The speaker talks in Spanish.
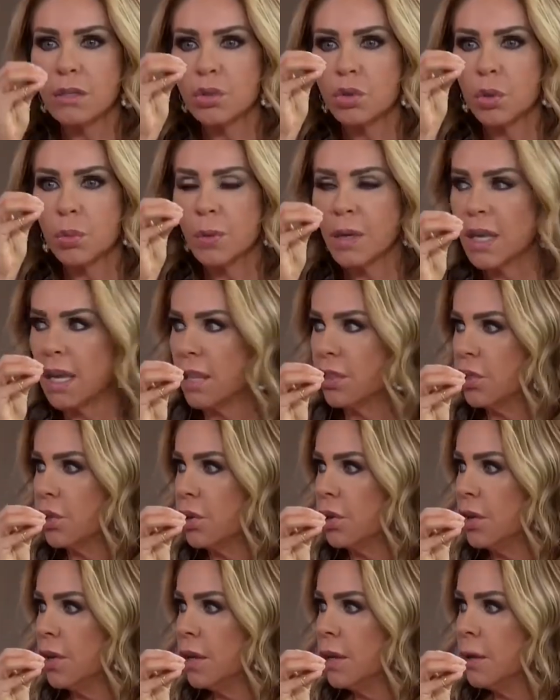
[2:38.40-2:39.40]

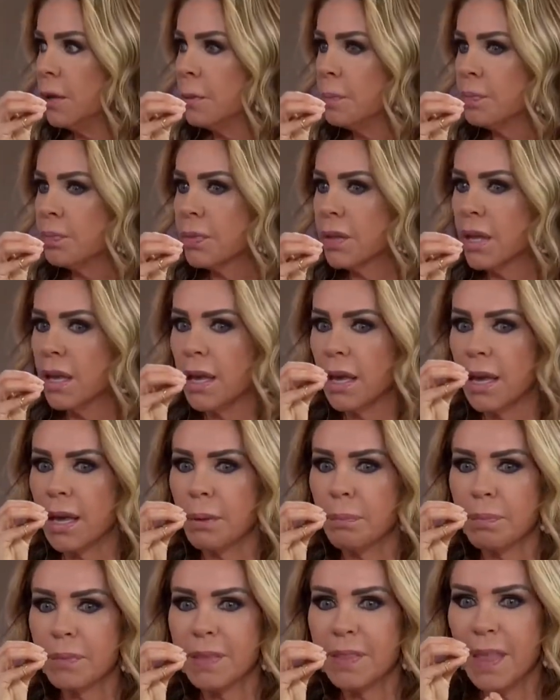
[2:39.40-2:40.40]
subiendo, eh,
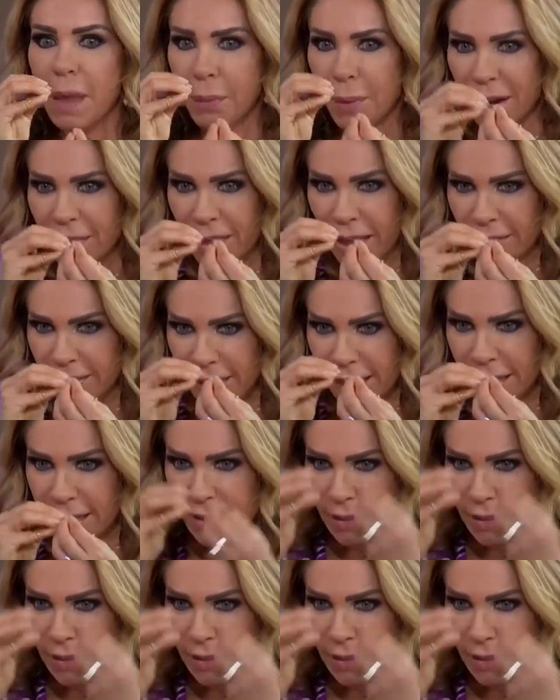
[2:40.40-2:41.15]
de verdad que